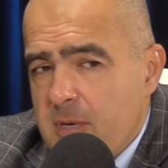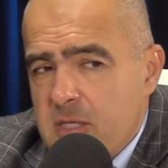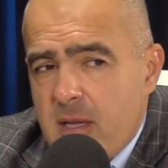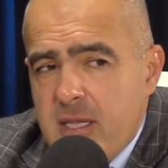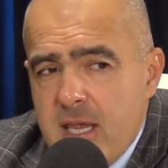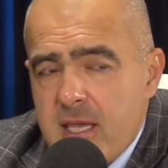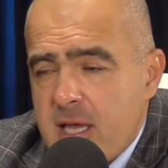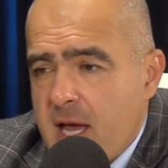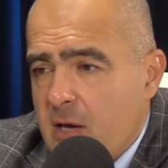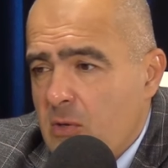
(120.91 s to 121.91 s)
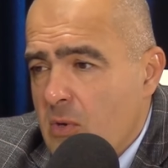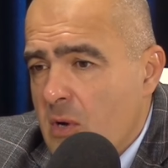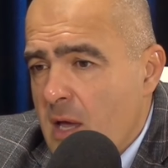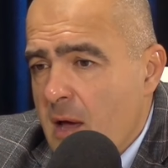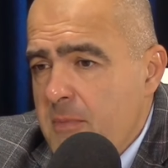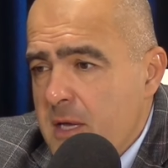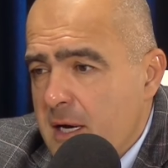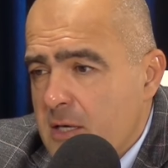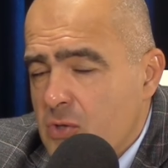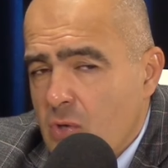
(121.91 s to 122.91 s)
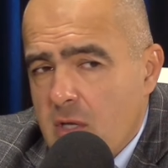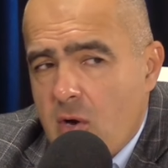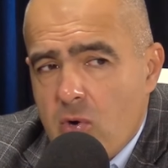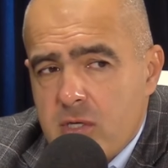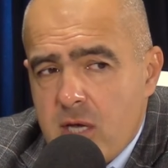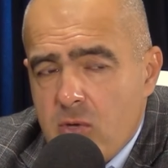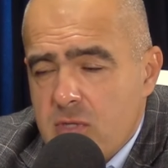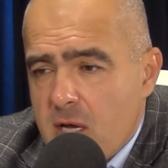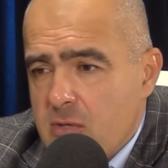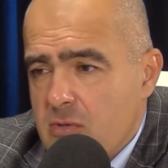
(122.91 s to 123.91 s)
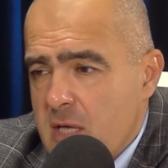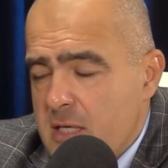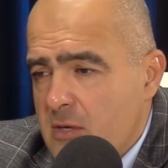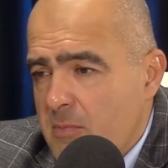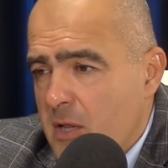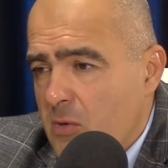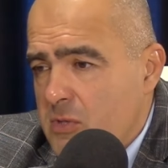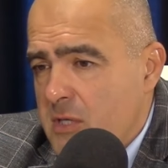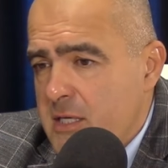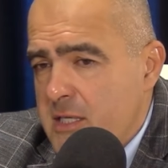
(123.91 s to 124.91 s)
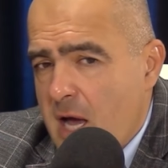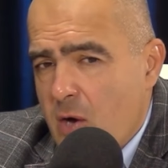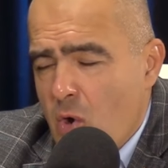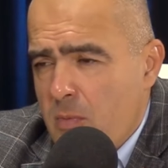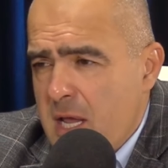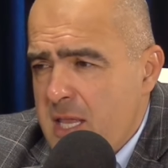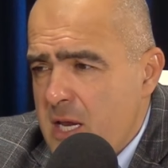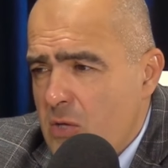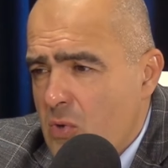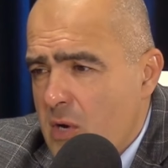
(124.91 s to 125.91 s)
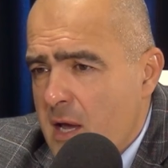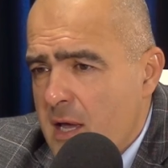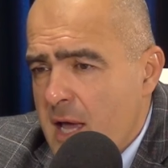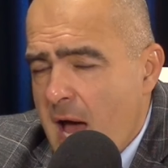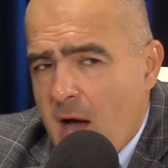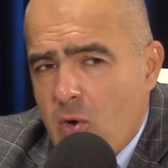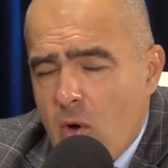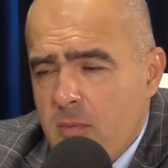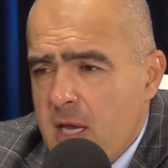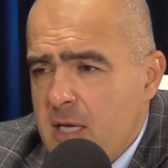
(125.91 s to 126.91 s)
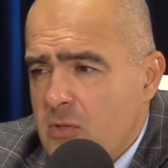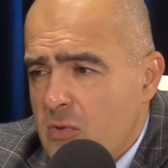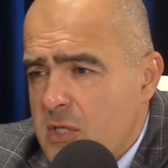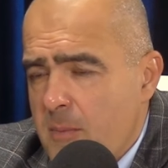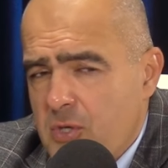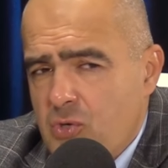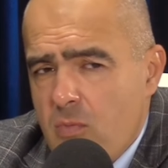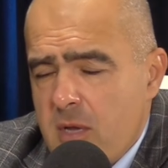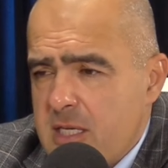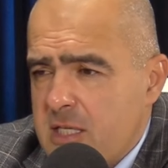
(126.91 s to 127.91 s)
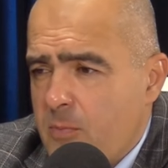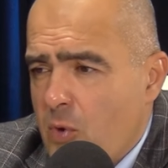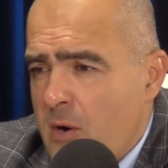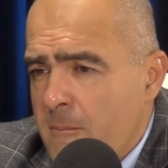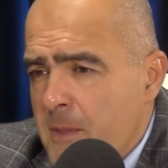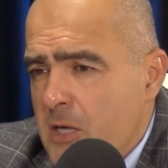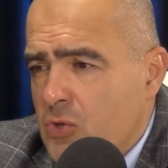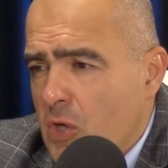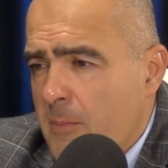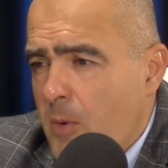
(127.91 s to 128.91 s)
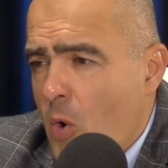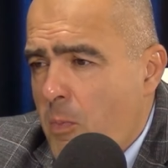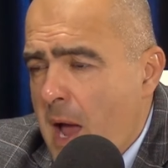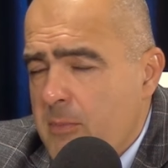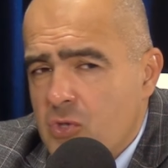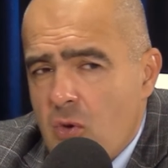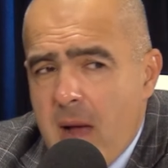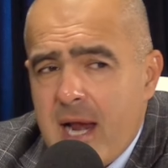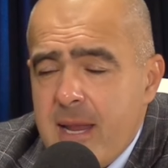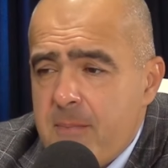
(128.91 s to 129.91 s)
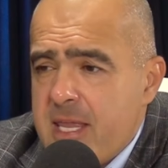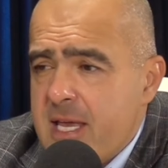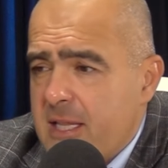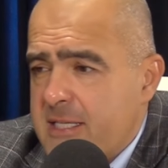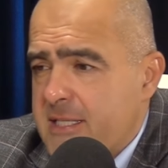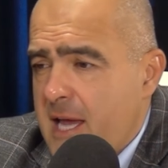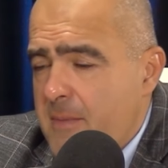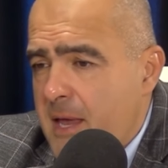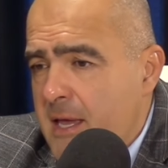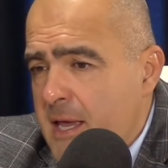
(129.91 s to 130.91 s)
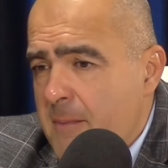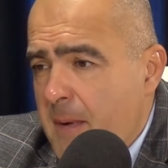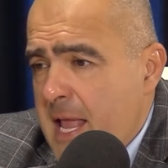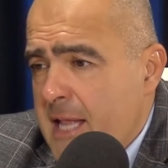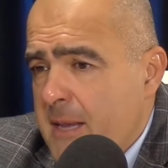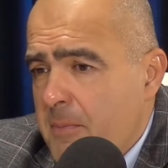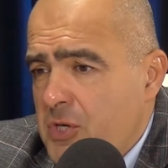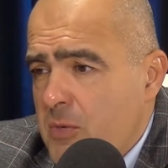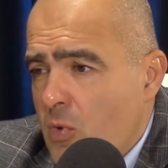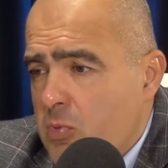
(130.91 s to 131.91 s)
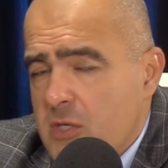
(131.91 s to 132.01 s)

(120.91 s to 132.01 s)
Посмотрите на карту мира. Что такое союзное государство Беларуси и России? Огромная территория, огромные ресурсы. И почему мы до сих пор что-то покупаем, что могли бы делать сами? Понятно почему.